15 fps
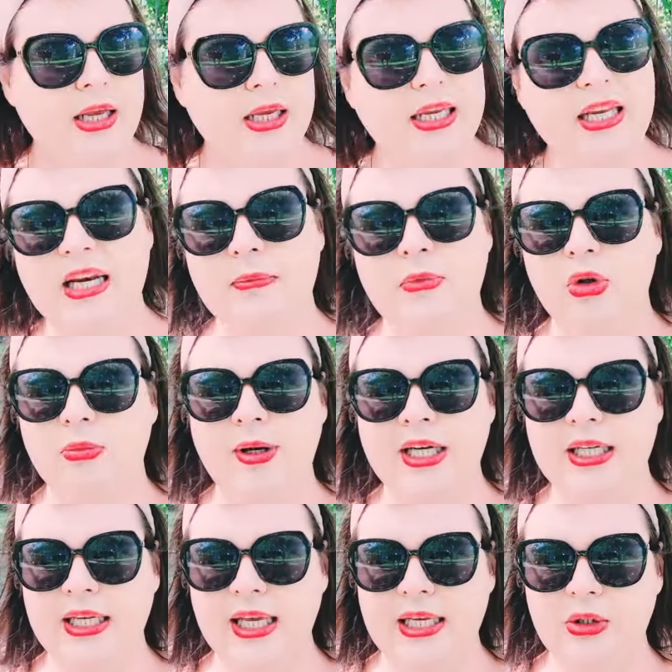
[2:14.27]
И на
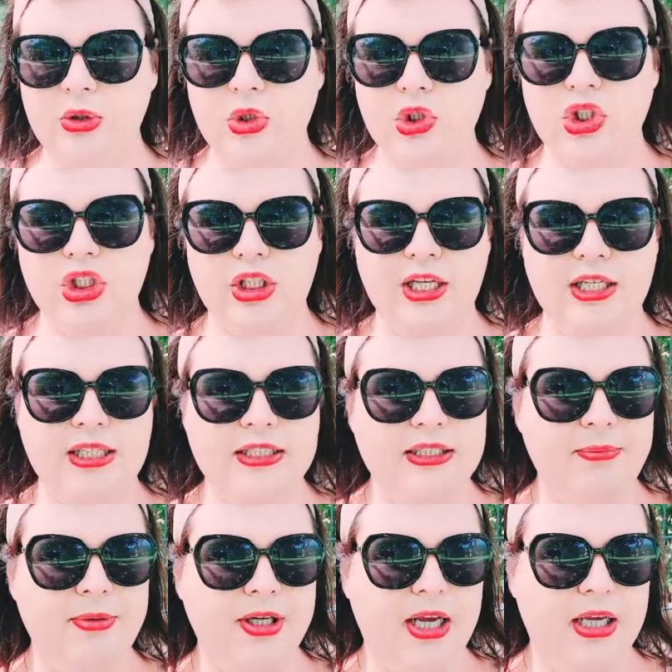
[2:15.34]
мукбанке я тоже, ж, я не
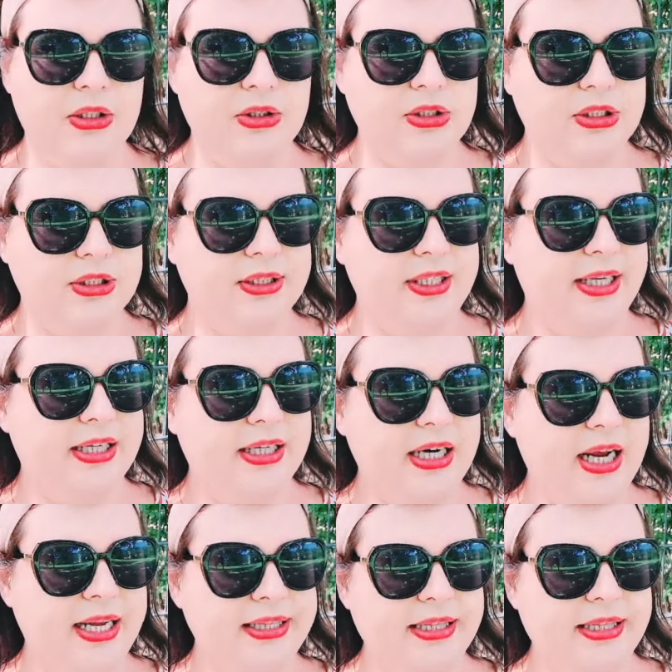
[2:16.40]
собираюсь э, играть,